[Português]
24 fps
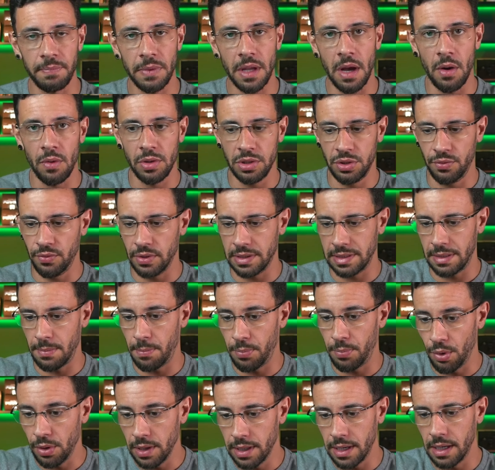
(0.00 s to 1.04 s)
onde você
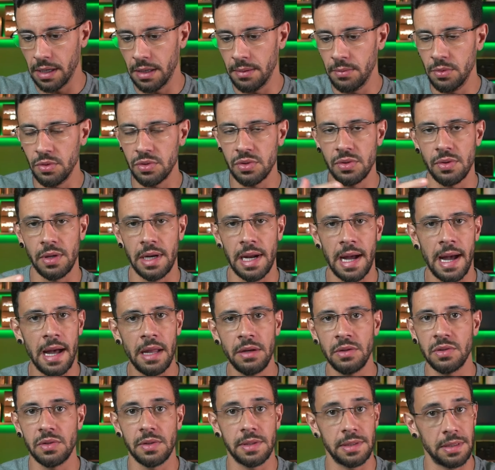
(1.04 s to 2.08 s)
programe os
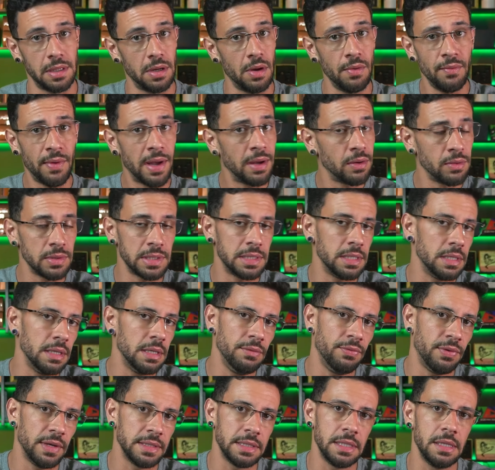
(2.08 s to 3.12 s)
horários, você não vai conseguir
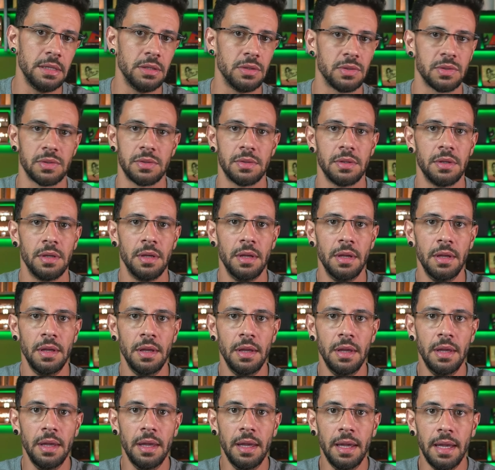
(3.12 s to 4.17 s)
fazer isso.
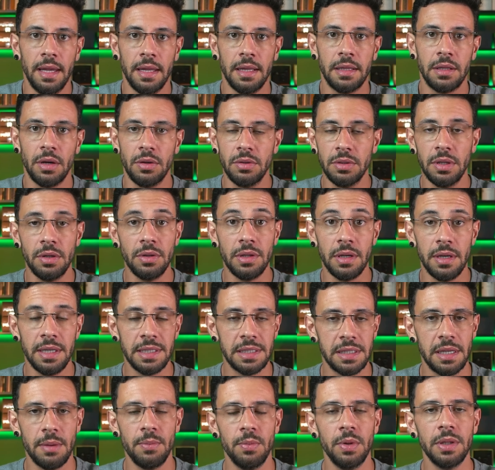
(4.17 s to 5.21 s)
Então eu
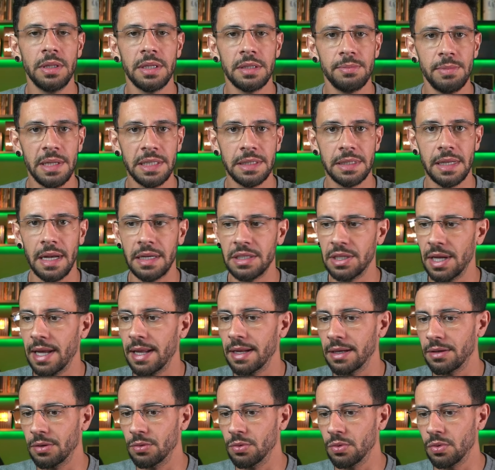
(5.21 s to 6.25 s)
recebo muitas
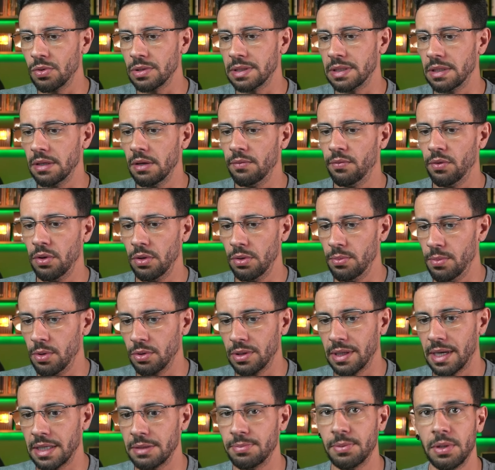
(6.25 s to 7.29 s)
mensagens, que eu não consigo evoluir meu
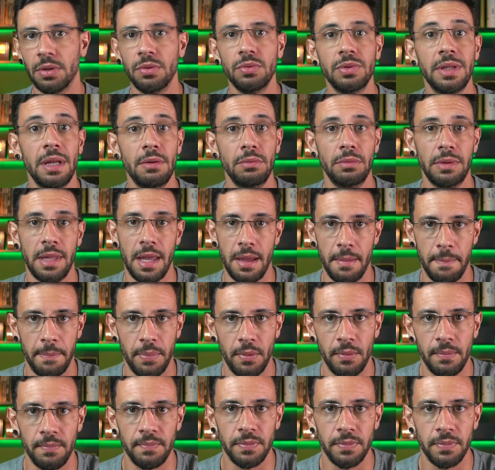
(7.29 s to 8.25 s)
traço porque eu não tenho tempo.